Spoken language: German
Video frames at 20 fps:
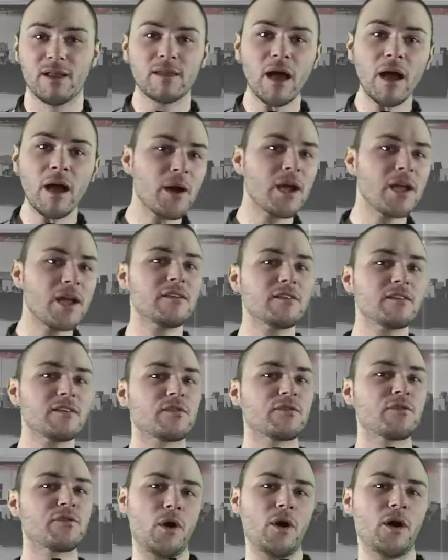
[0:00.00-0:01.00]
Dabei ist
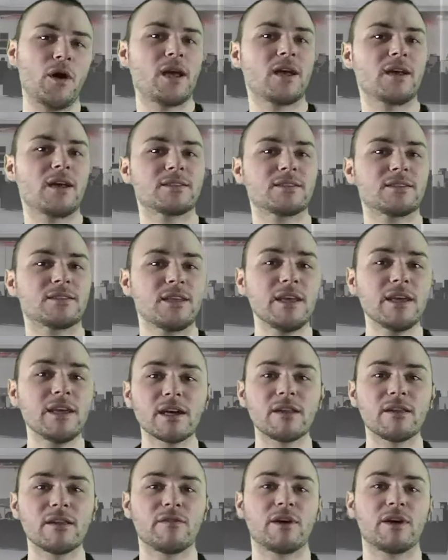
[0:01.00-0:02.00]
es vorerst
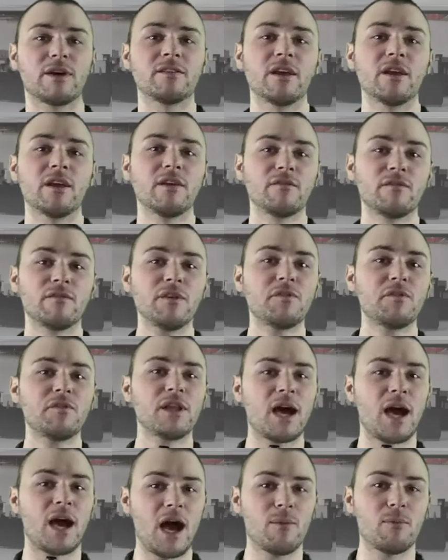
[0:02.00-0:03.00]
irrelevant, wie
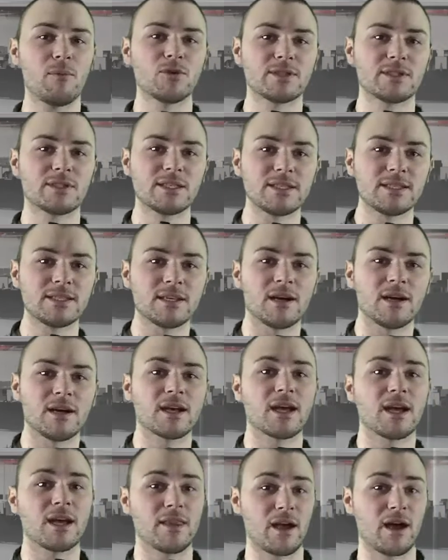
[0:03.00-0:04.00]
viele Abos dieser
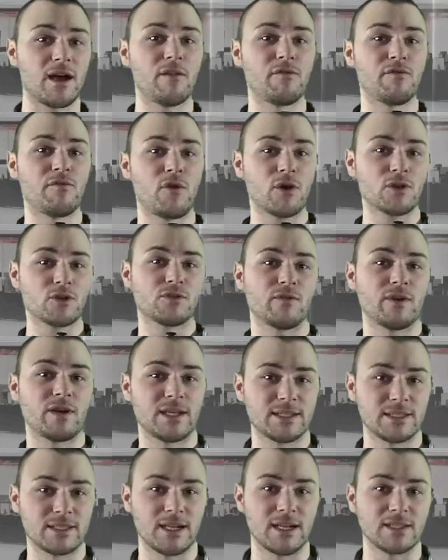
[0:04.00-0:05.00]
Kanal
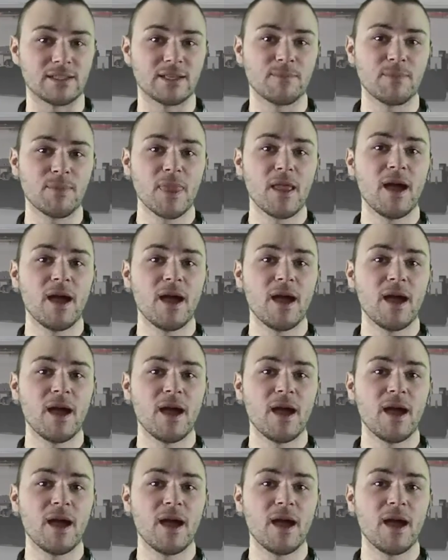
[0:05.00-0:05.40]
vorzuweisen hat.